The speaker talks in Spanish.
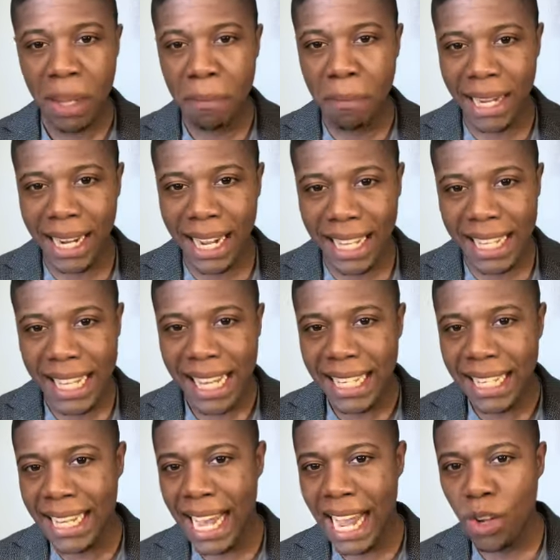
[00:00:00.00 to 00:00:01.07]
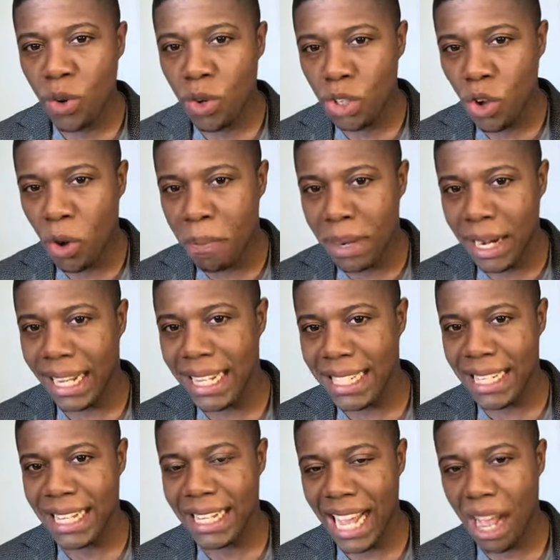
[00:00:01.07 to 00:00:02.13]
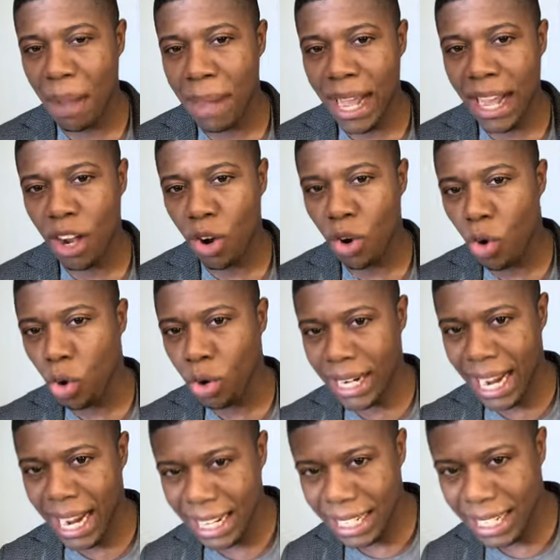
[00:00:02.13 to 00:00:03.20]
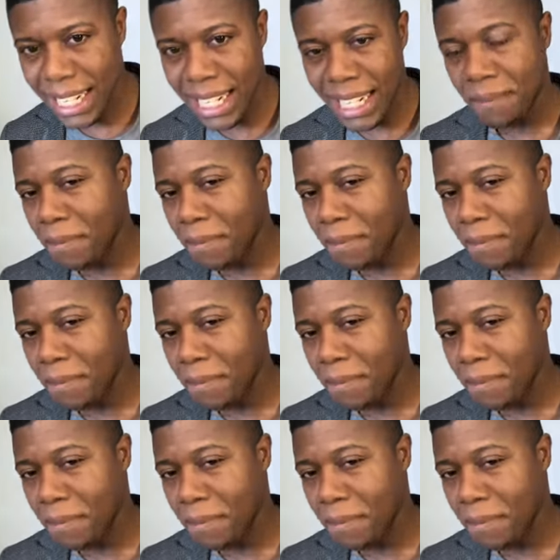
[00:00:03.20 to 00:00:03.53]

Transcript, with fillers: verán que hay un nombre que se llama Onán.